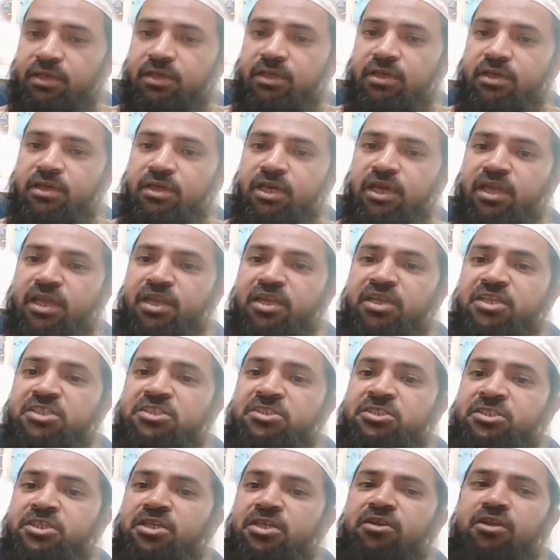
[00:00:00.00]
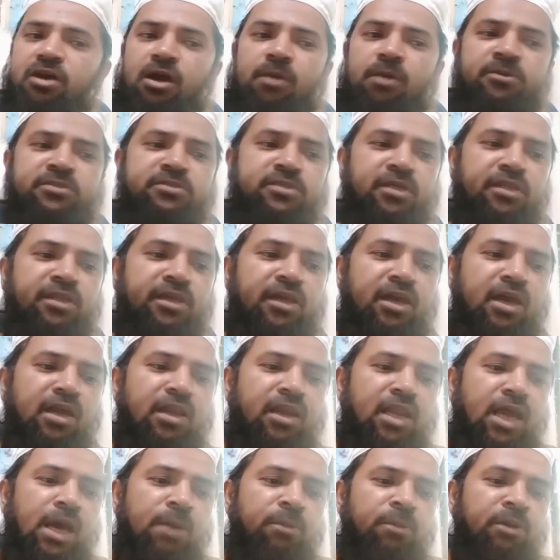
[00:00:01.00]
এই নিশ্চিন্ন অবস্থা থেকে
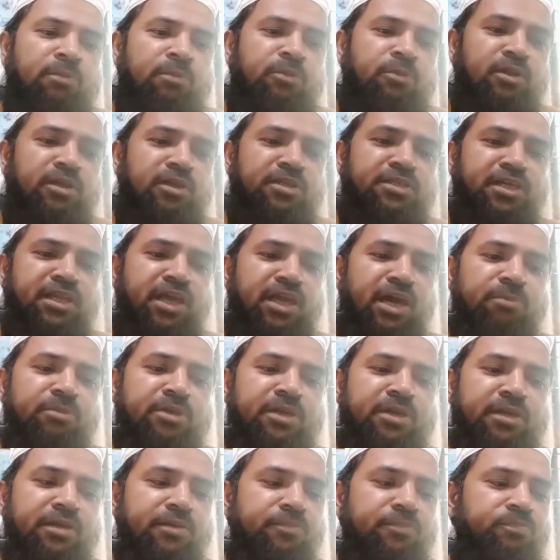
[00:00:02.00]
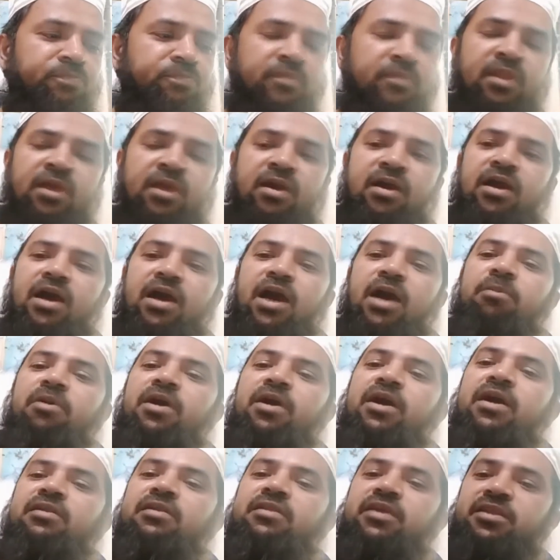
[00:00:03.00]
আল্লাহ আবার বলেছেন আমি আবার
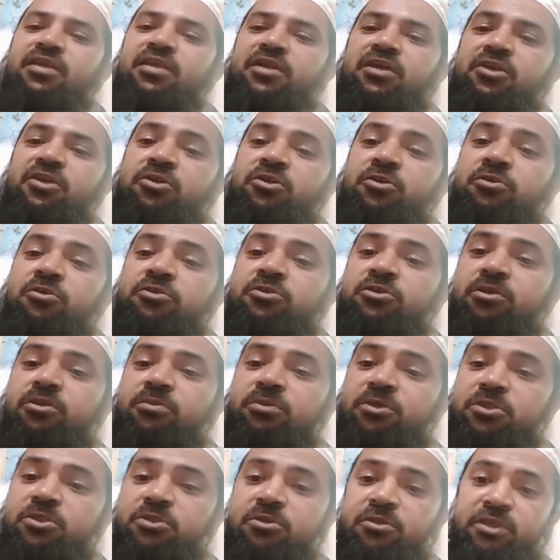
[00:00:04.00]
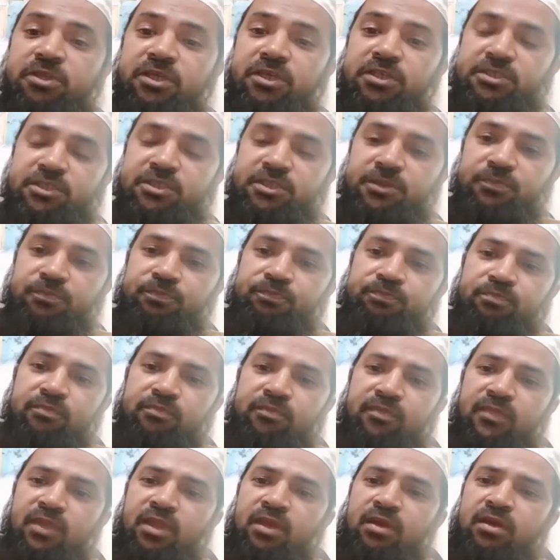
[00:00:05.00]
তাদেরকে সহ্য বীর্য দিয়েছি
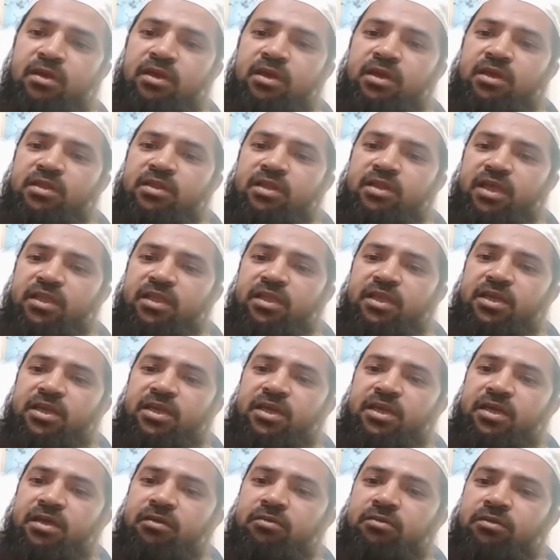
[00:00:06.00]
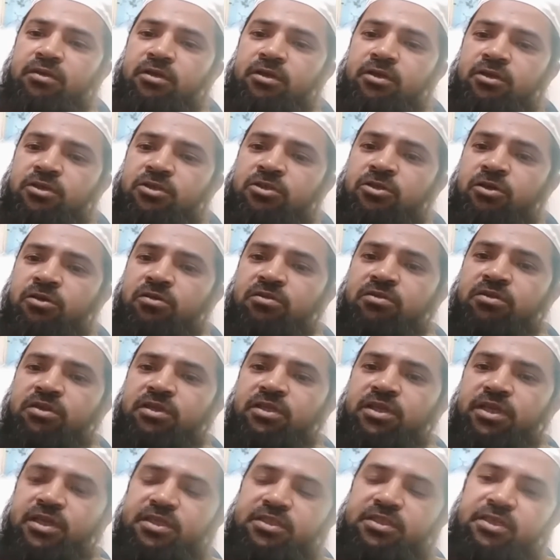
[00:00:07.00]
তাদেরকে শক্তি
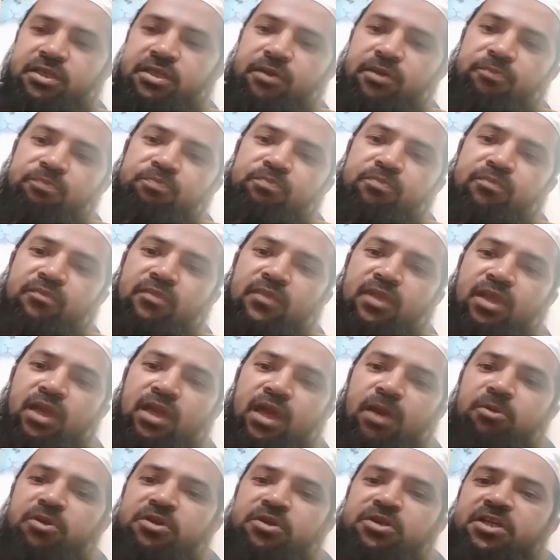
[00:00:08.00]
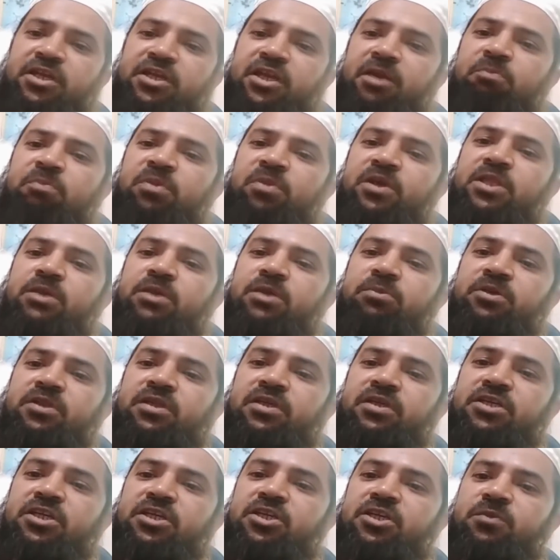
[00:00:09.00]
দিয়েছি এবং সেটা পেতে পেতে
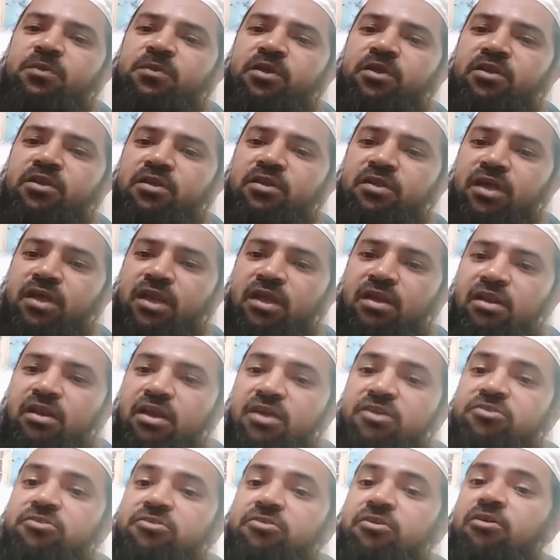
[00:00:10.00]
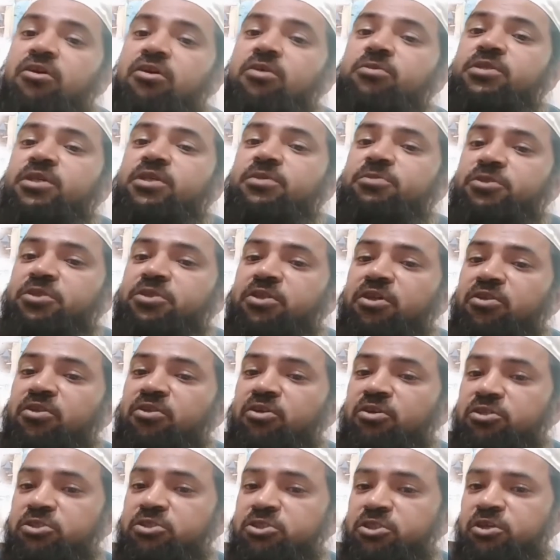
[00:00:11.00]
শেষ পর্যন্ত তারা রাষ্ট্র ক্ষমতা পর্যন্ত
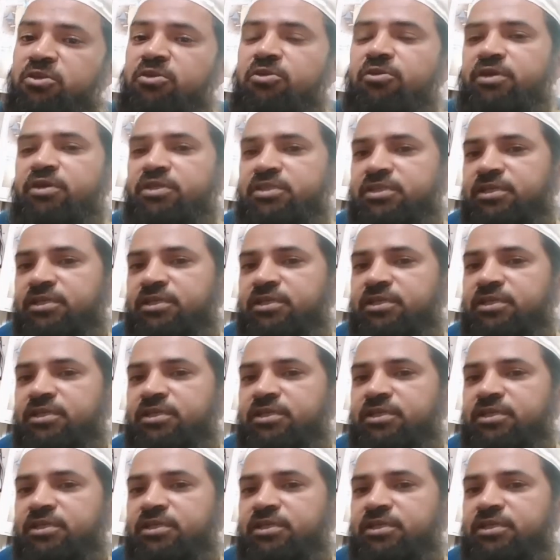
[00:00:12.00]
অর্জন করেছে